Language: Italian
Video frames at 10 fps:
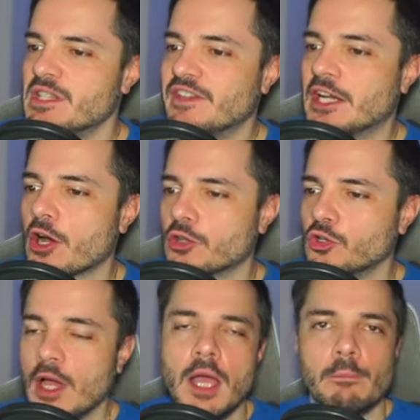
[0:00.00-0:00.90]
Quindi vi
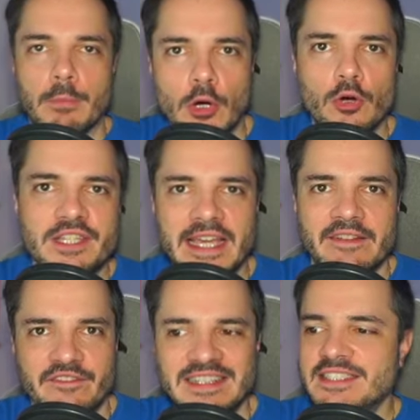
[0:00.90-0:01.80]
ricordo,
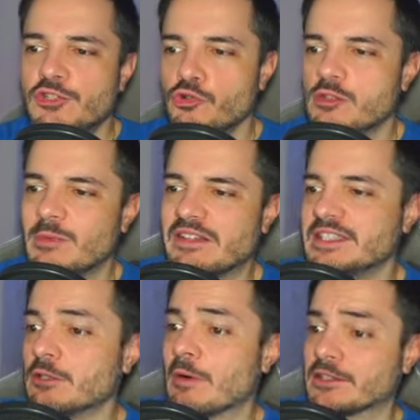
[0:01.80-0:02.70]
Bologna, 20 giugno 2020,
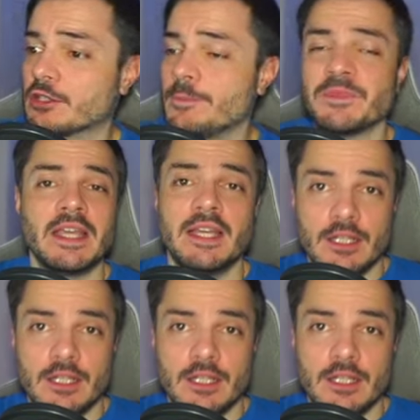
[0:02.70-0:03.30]
2024